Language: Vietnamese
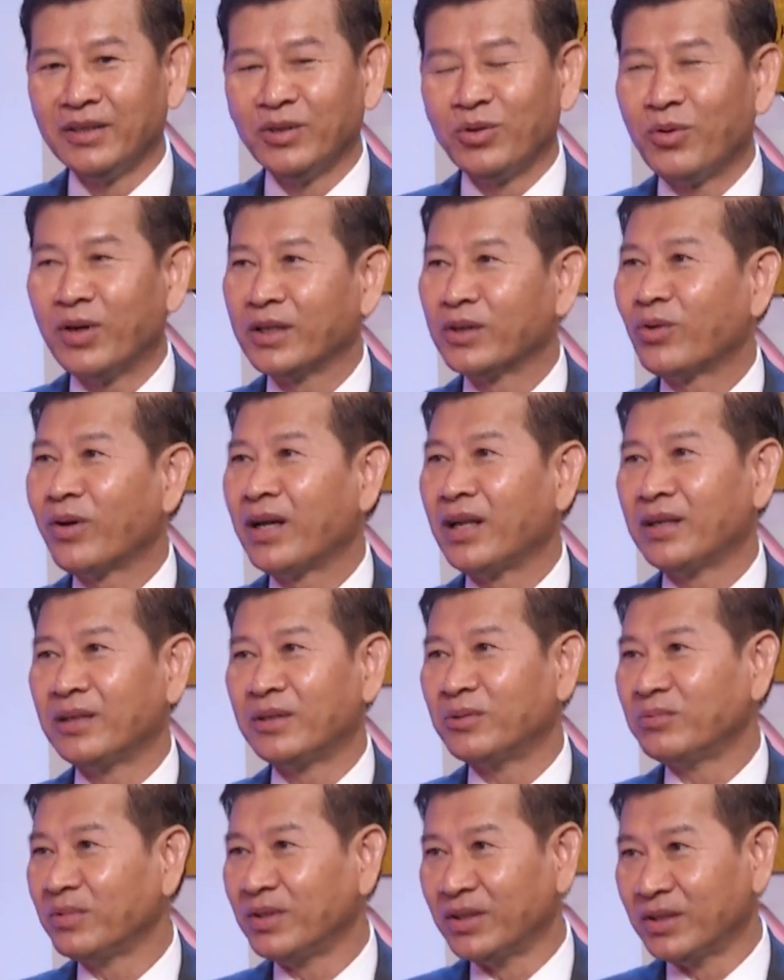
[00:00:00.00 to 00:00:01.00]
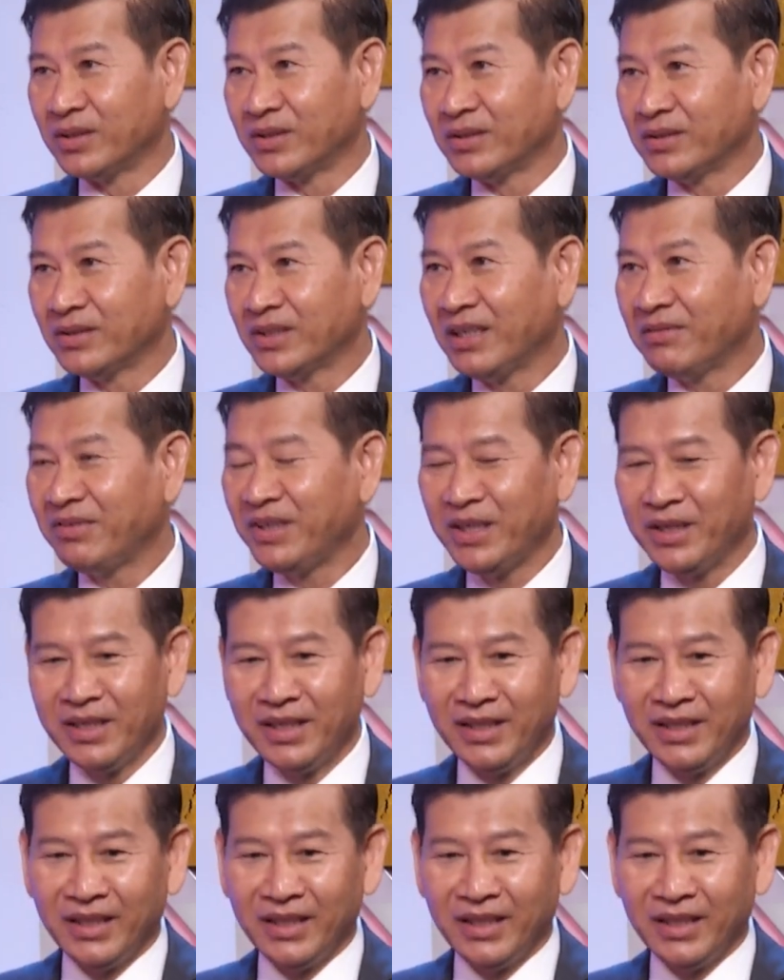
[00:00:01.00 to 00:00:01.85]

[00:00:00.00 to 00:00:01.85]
hoàn toàn là không được tại vì